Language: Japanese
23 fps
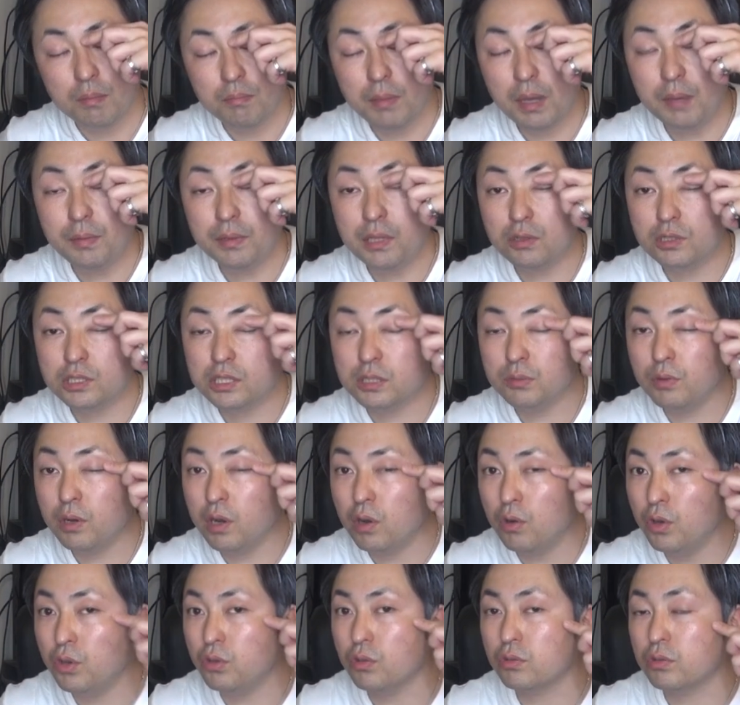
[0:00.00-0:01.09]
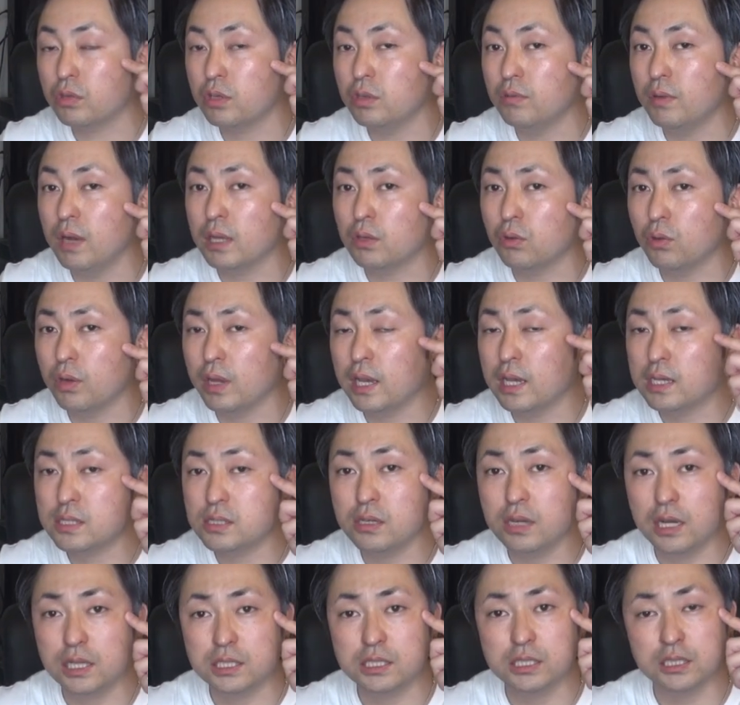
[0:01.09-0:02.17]
まぶたの脂肪が多い人っていうのは取れや
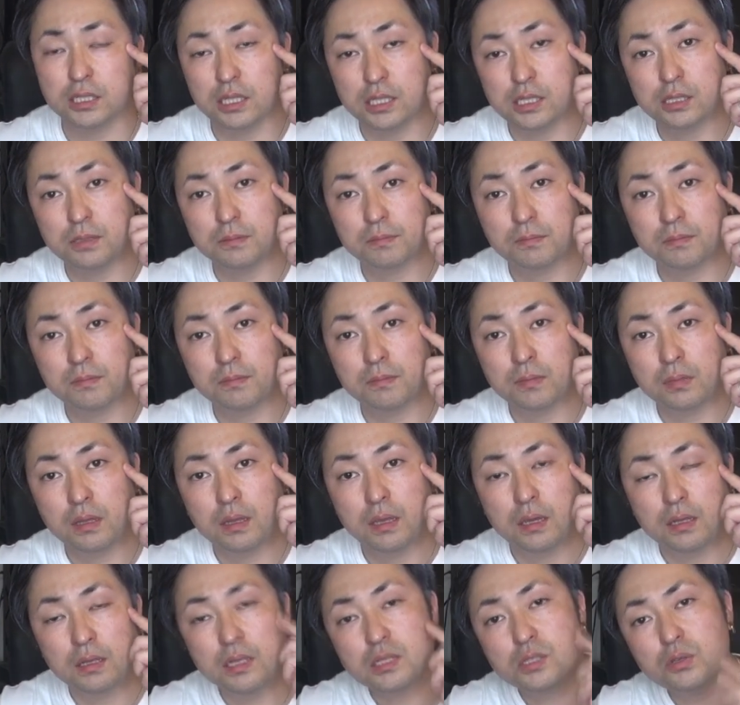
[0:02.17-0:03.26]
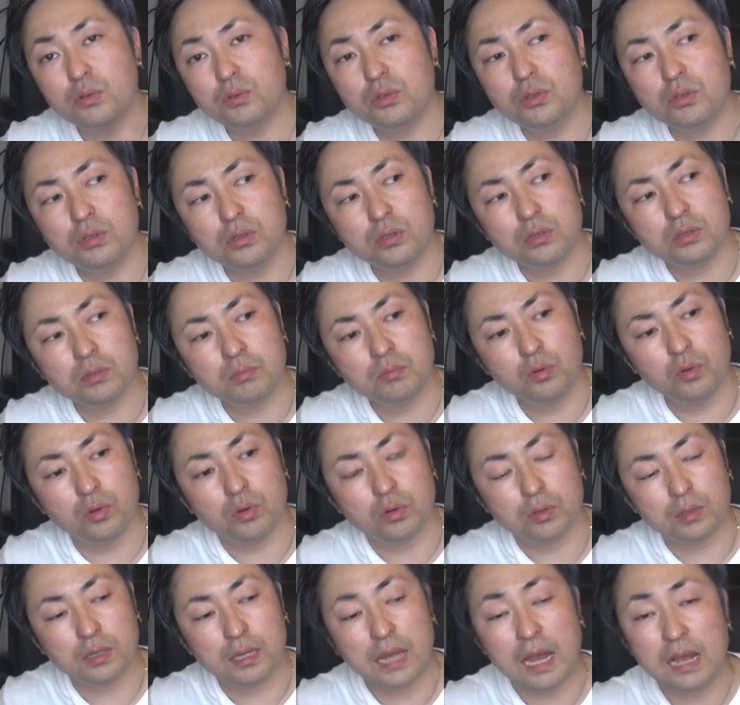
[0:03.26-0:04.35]
すいらしいです。でそういうも
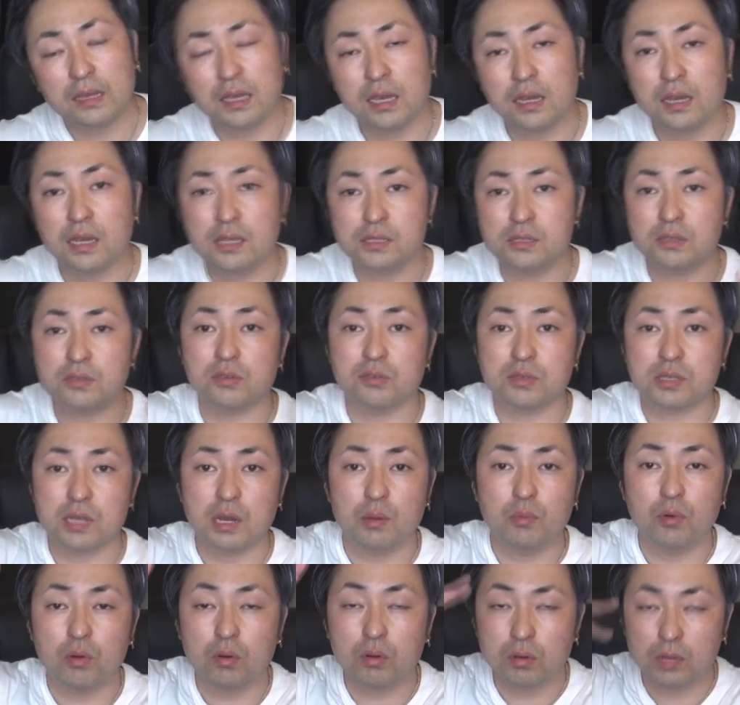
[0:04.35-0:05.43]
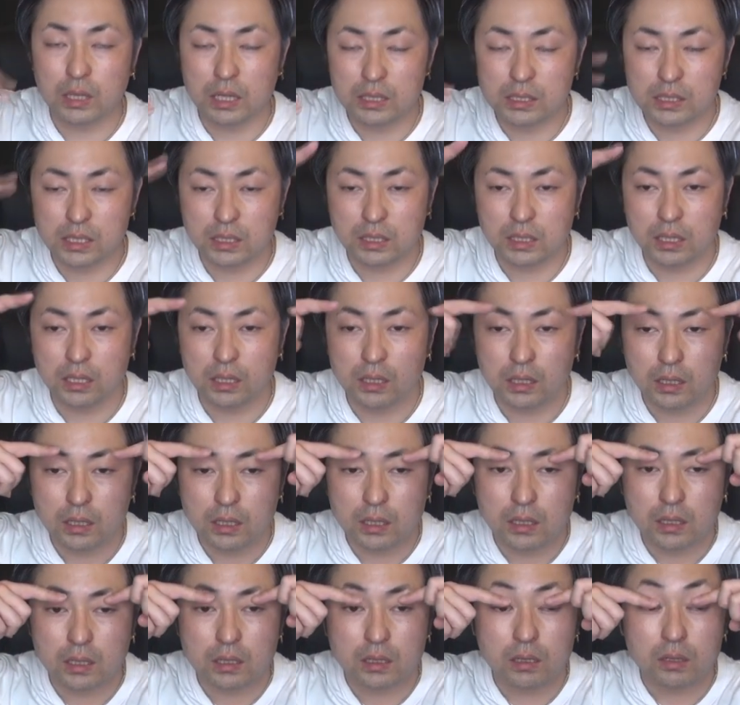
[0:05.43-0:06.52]
う眼瞼下垂っていうんですか、もう完全に
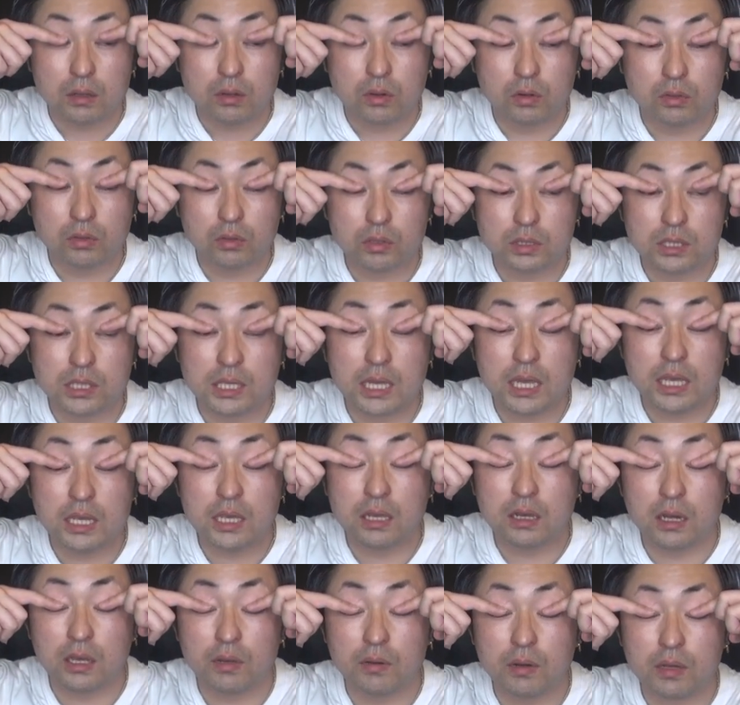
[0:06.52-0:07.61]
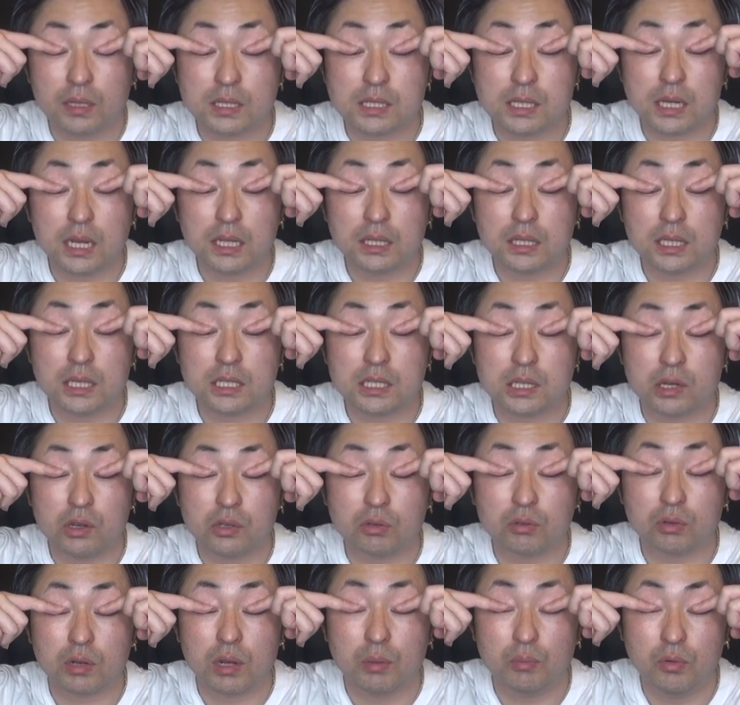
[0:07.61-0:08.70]
この筋肉が弱くて下がってきちゃう
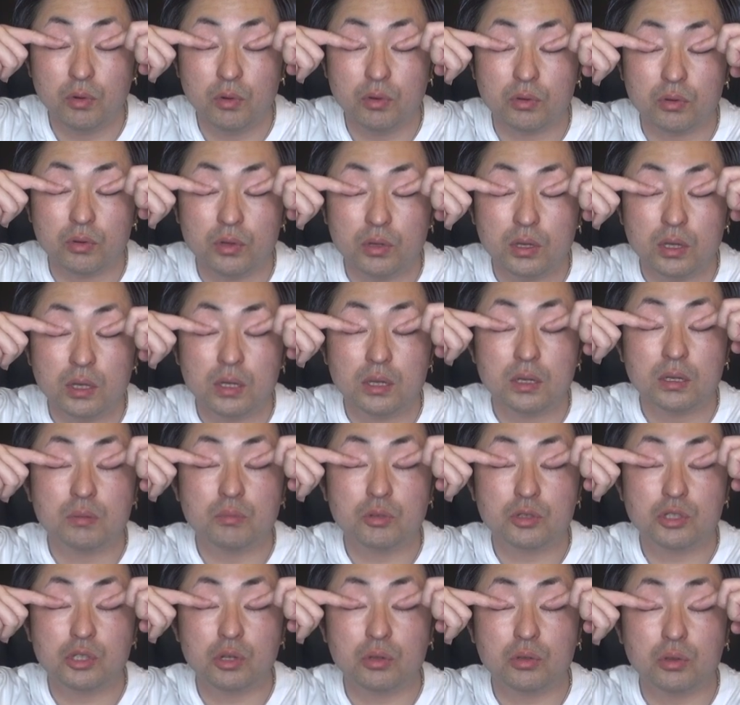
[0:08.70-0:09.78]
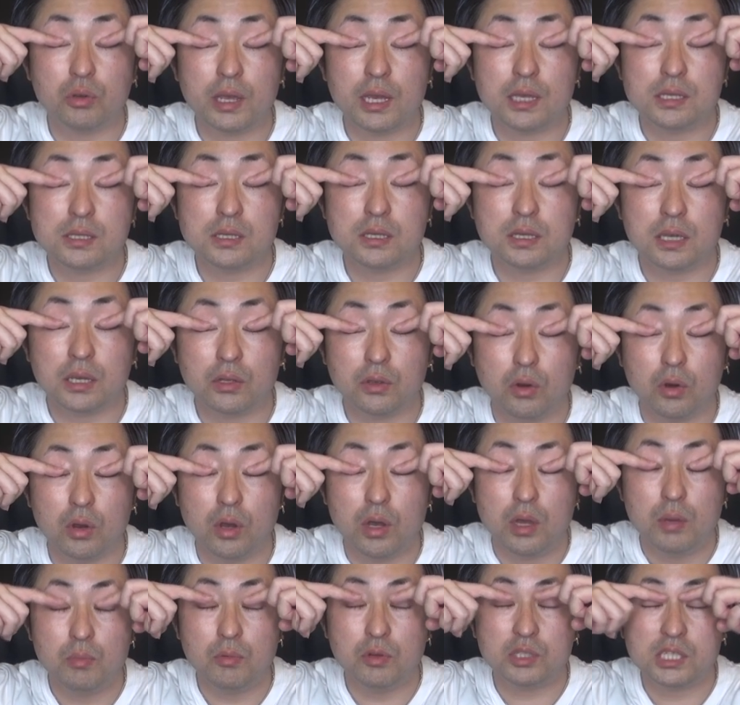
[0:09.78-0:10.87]
人とかももちろん取れやすいけど、
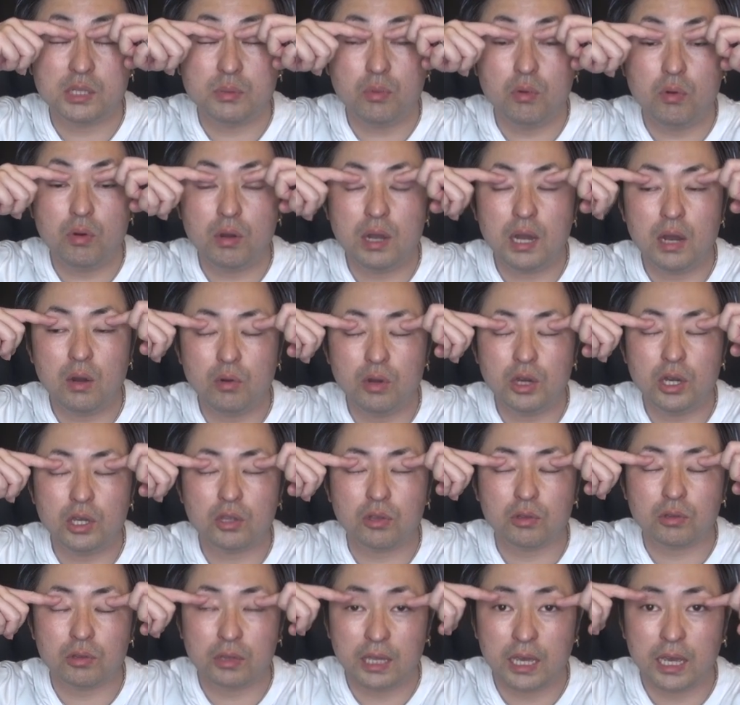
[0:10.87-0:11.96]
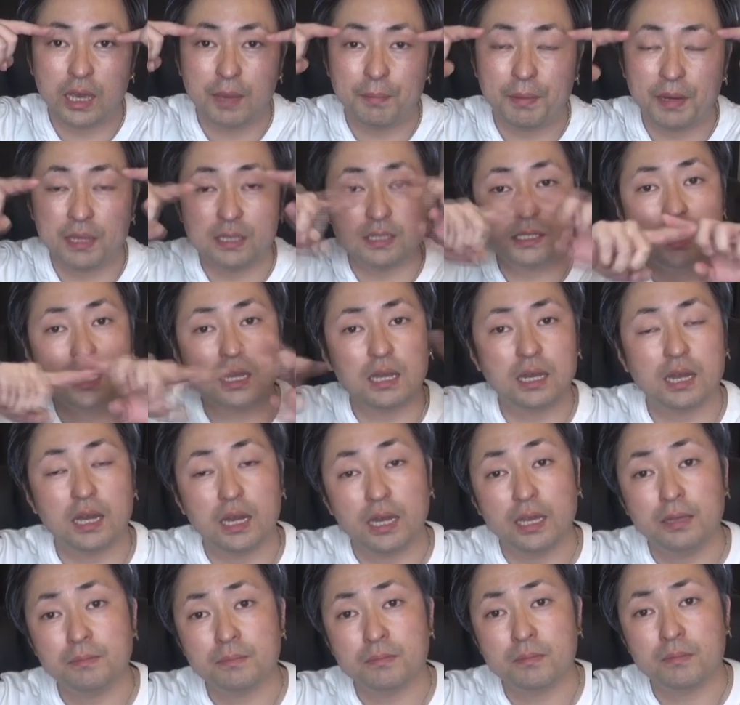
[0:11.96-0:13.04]
もう脂肪が多い人ってやっぱり石
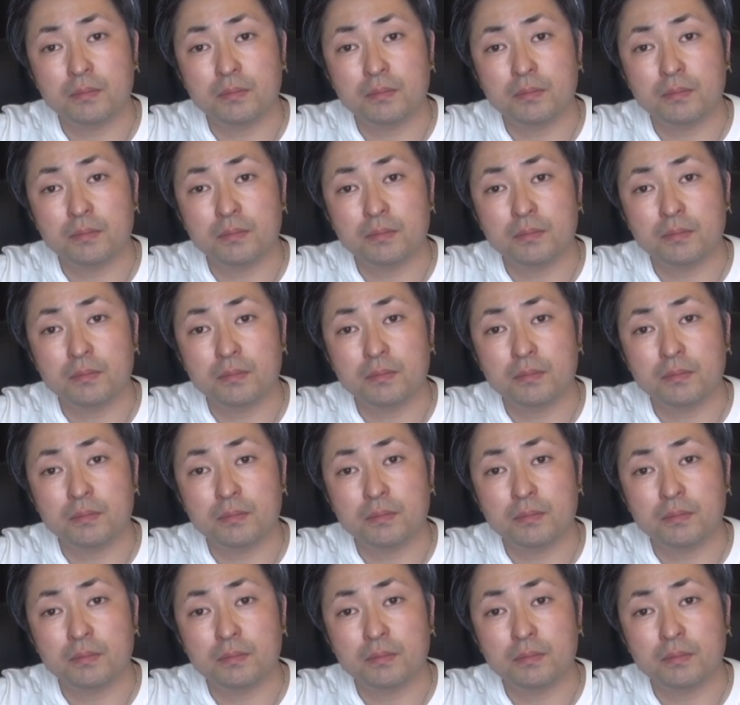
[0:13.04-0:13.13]
灰